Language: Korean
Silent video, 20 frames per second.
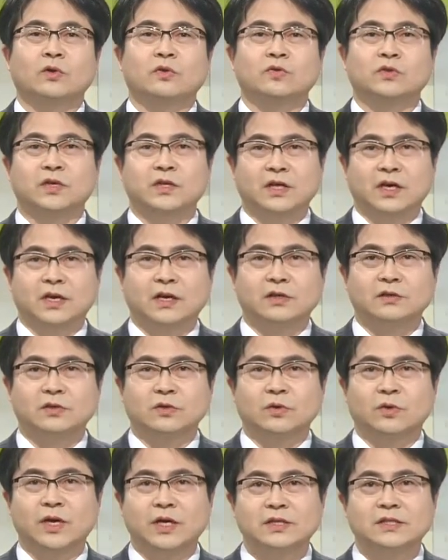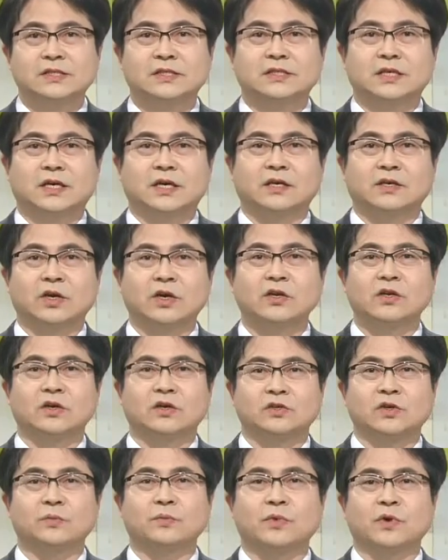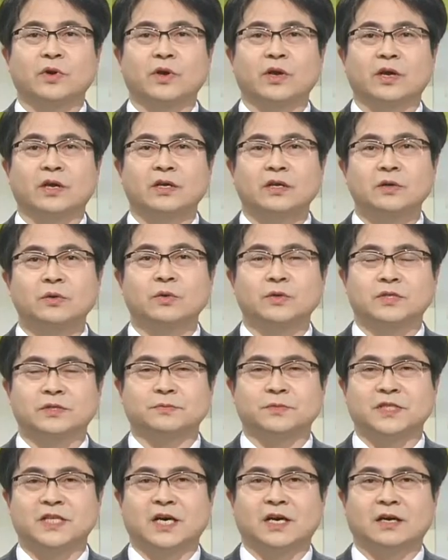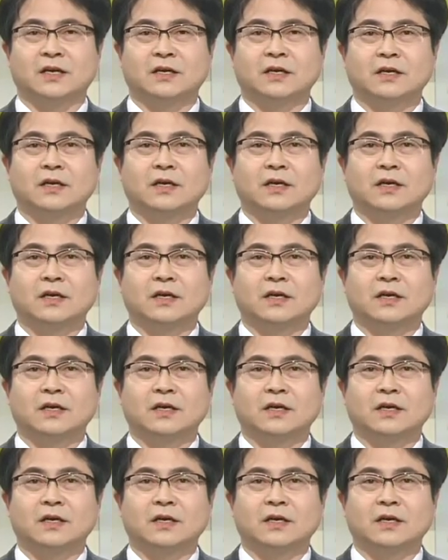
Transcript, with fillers: 우리나라에서도 확진자가 16명에 이르고 있습니다.